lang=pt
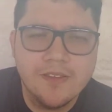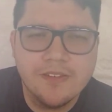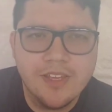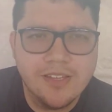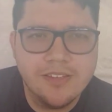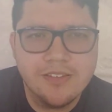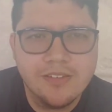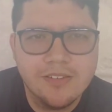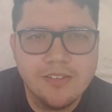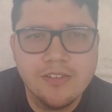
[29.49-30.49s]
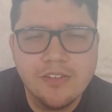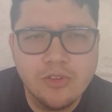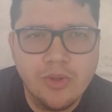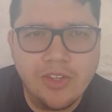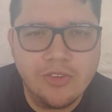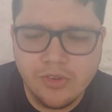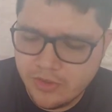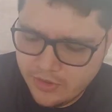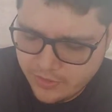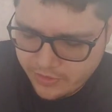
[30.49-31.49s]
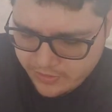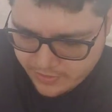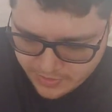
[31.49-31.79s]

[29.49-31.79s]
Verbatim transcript: certas situações